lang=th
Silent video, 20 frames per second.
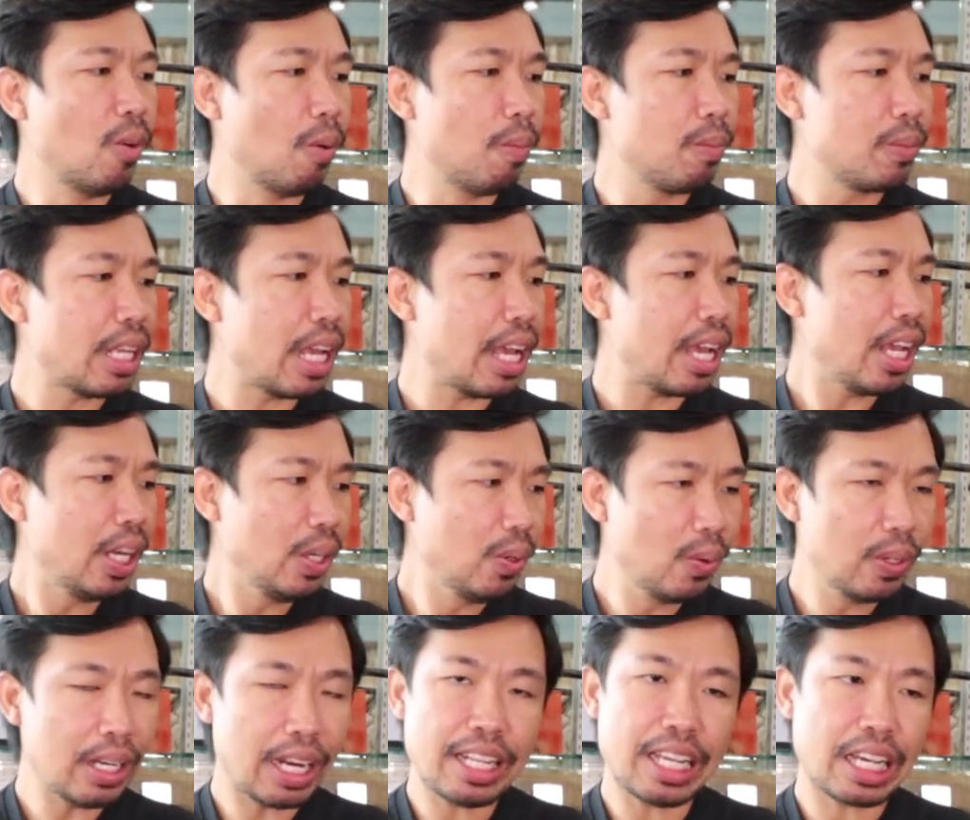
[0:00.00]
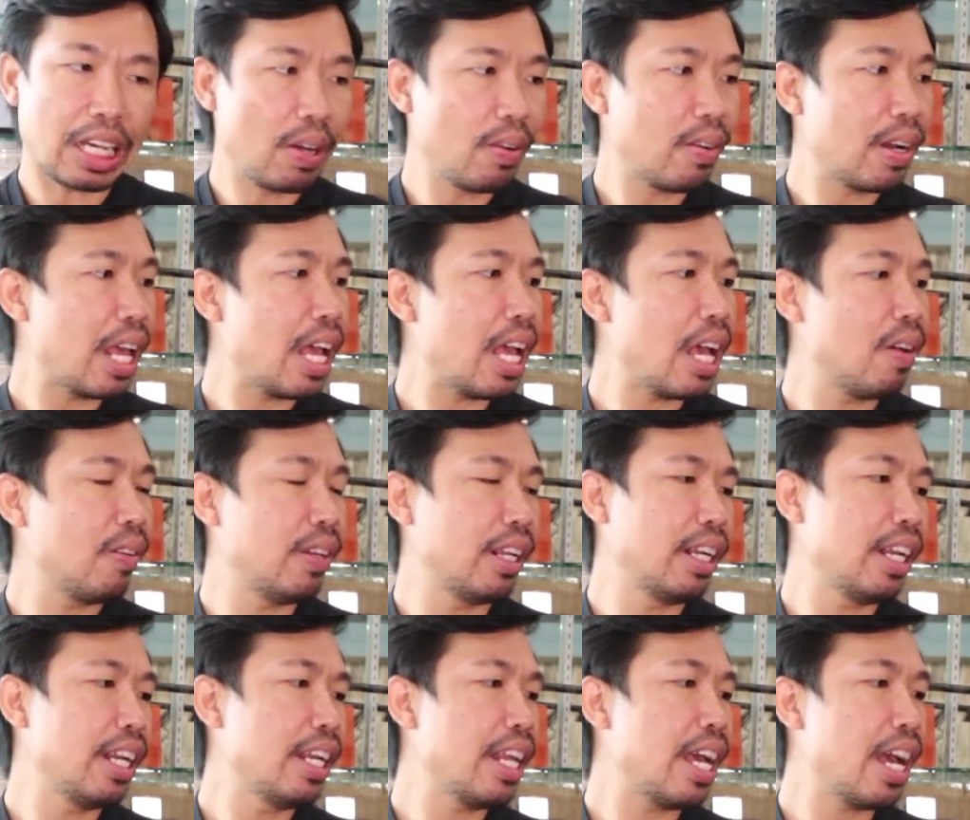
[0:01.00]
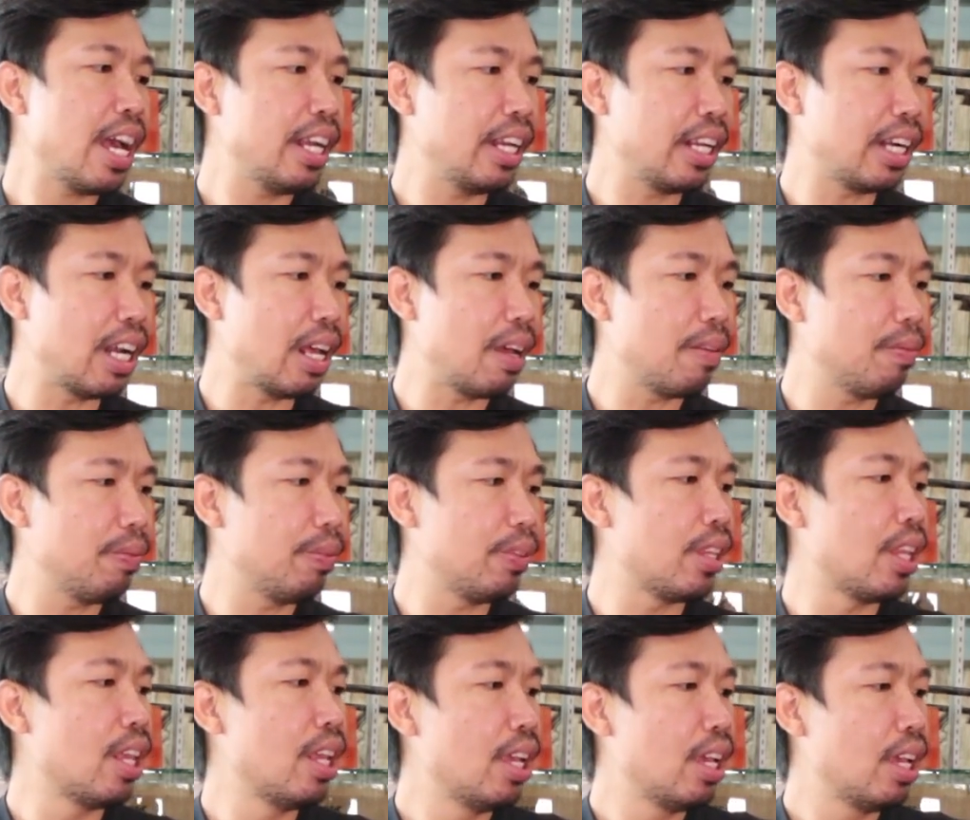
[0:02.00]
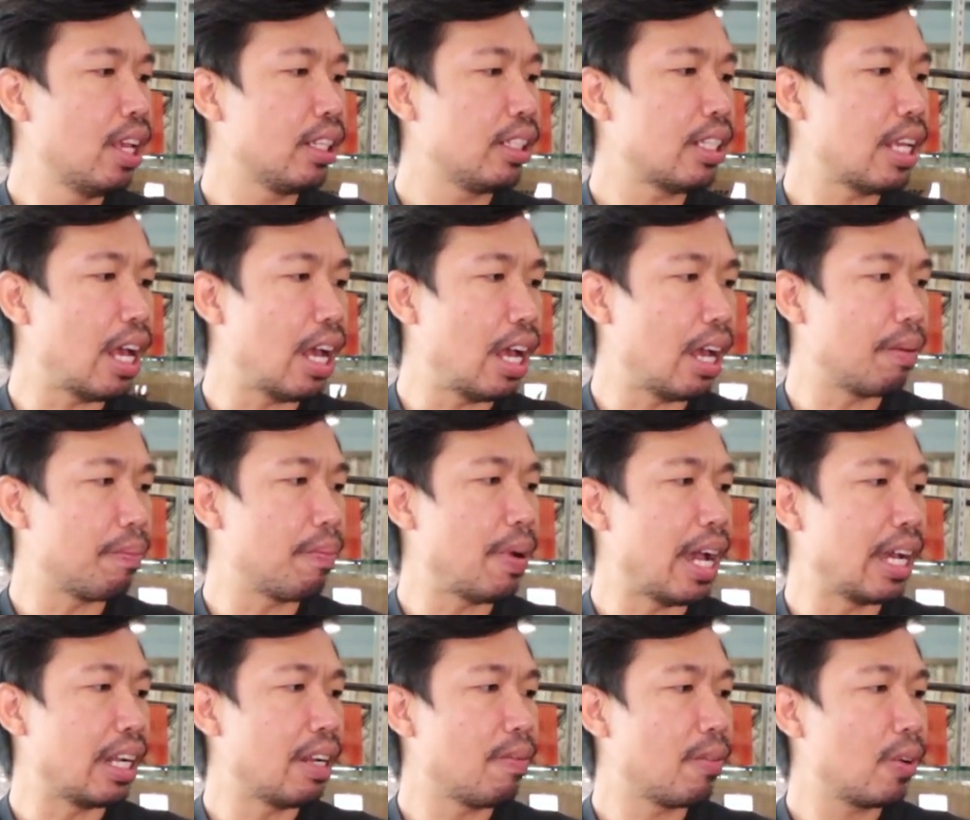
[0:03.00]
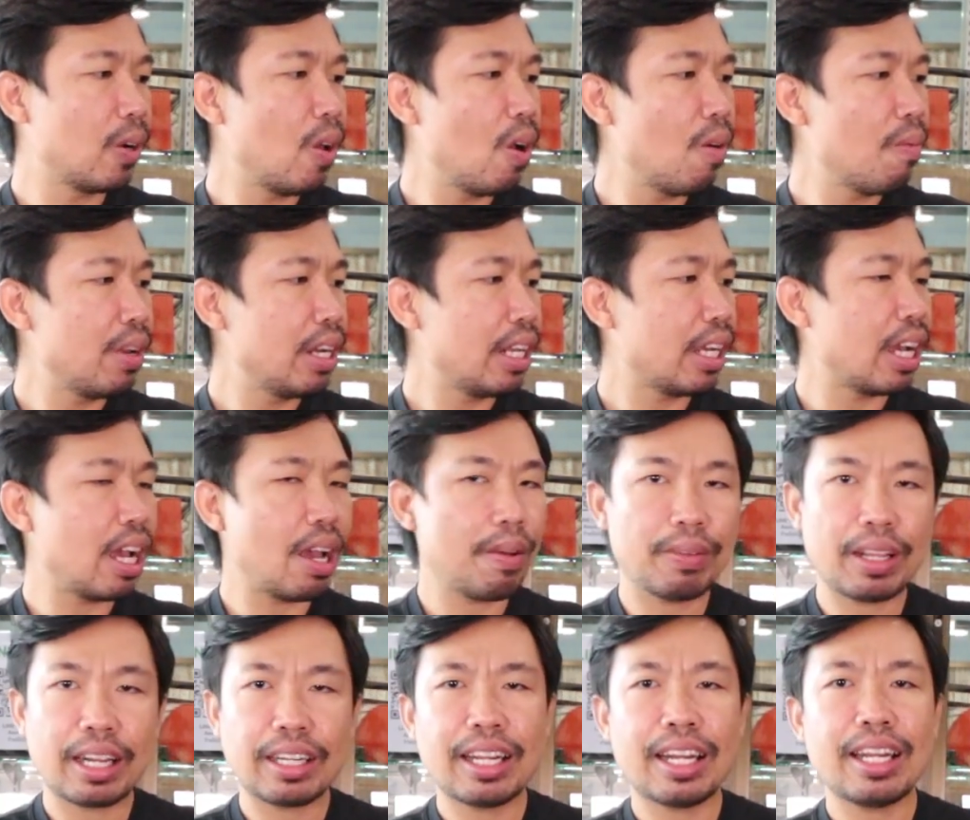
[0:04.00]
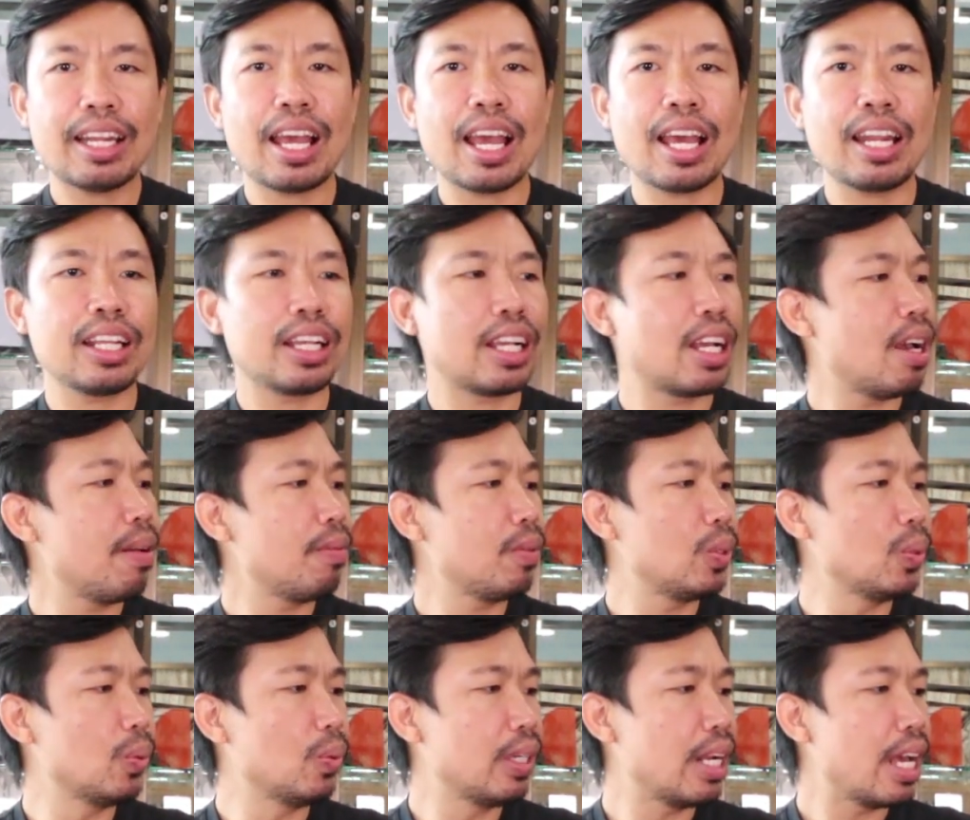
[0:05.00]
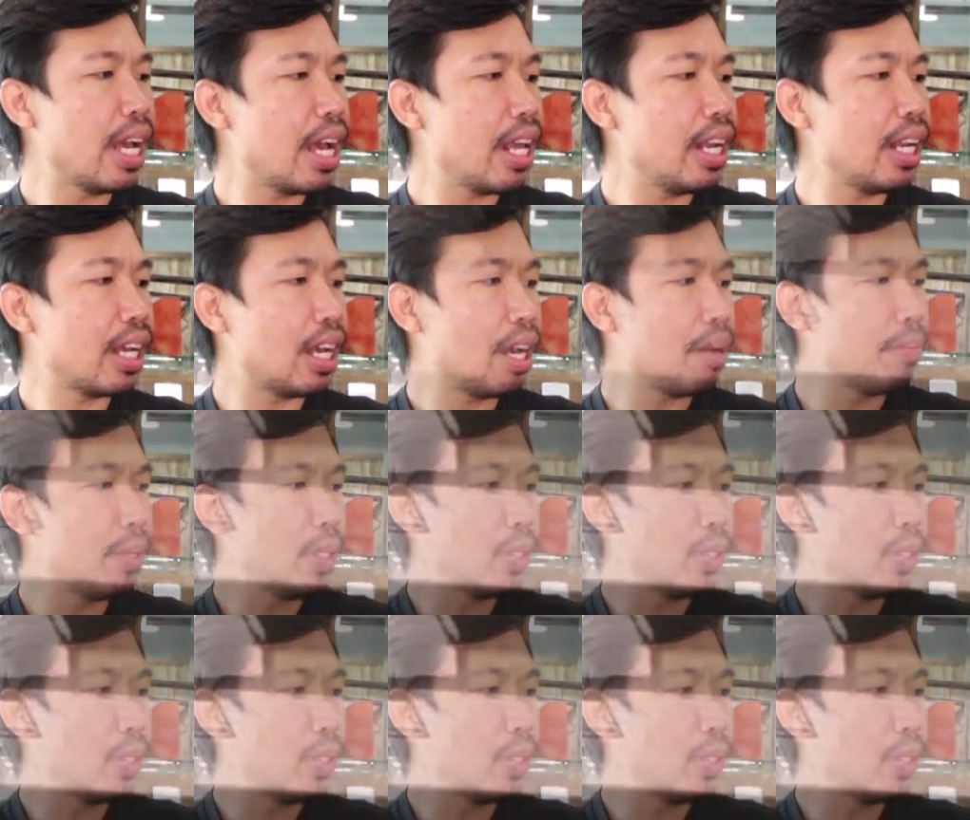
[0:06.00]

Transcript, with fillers: ผมจะให้ดูรายละเอียดคร่าวๆทางด้านหน้านะครับจากปากลำกล้องมานะครับทางด้านหน้านะครับ ศูนย์หน้านะครั